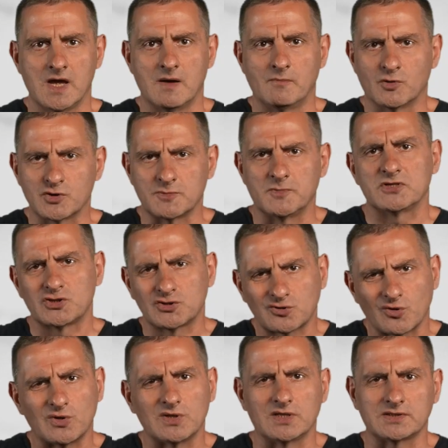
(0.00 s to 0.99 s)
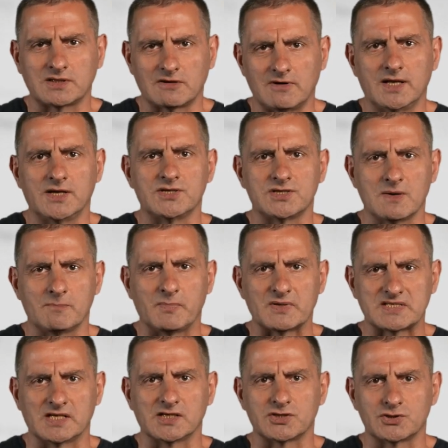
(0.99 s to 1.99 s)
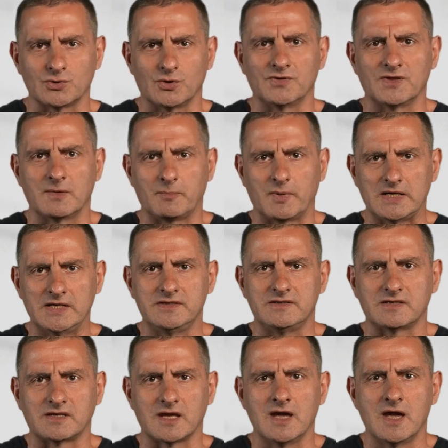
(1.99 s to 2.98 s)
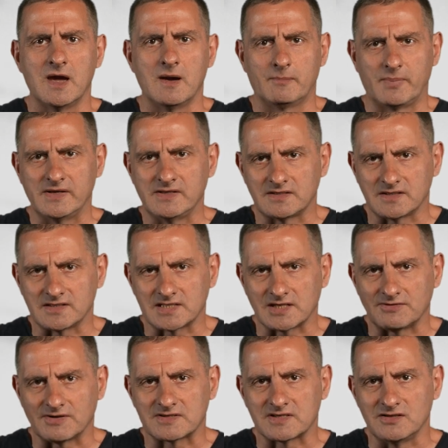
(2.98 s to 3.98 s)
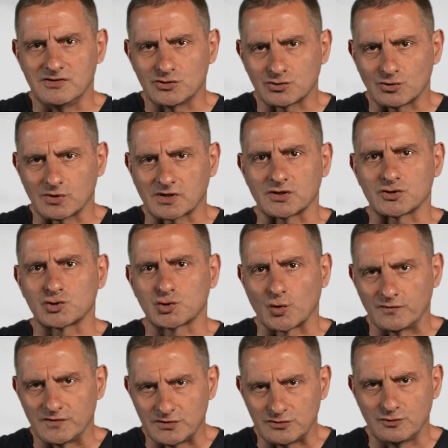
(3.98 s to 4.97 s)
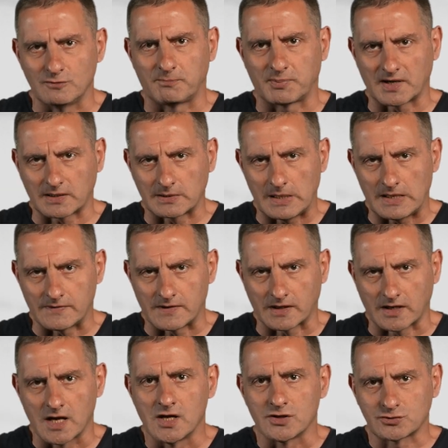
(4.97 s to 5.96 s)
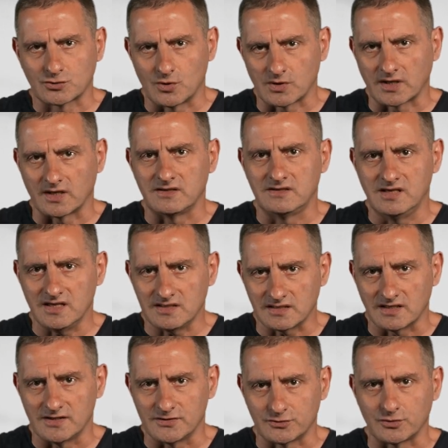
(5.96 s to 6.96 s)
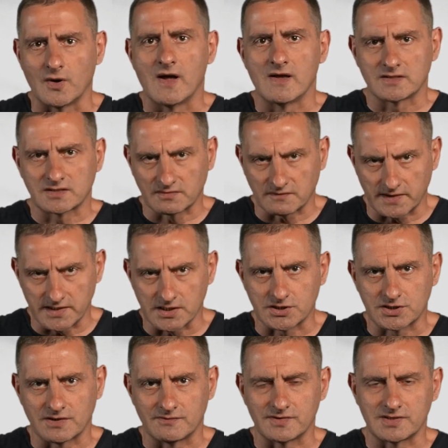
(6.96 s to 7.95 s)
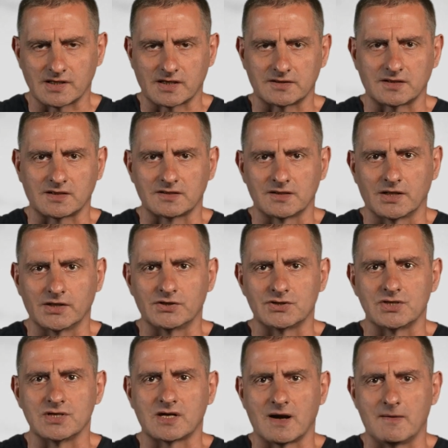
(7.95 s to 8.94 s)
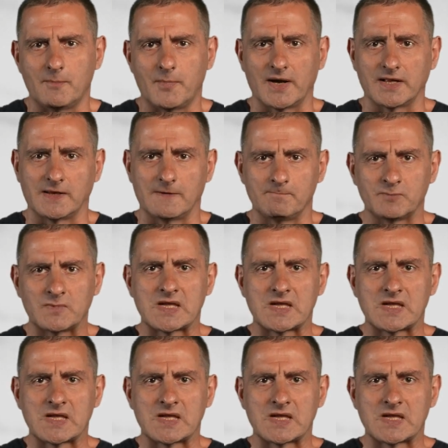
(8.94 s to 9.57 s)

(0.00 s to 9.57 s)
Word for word: может быть, стоило товарищам по санкционной политике поинтересоваться не столько совестью прокладок, сколько деятельностью своих же высокотехнологичных компаний.